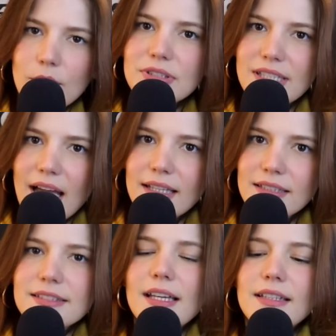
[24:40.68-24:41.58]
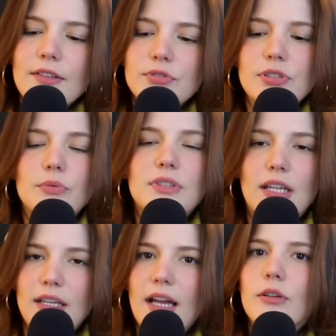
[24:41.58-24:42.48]
sequestradas, né? Teve o seu
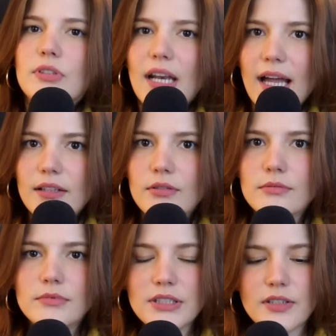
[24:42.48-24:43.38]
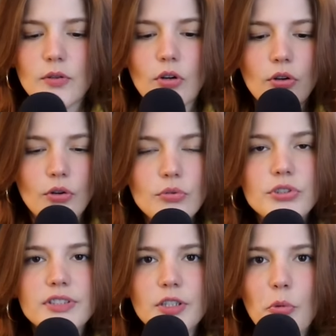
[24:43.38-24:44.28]
DNA alterado e se tornou o
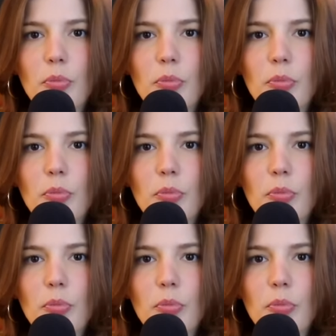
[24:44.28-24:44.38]
ursinho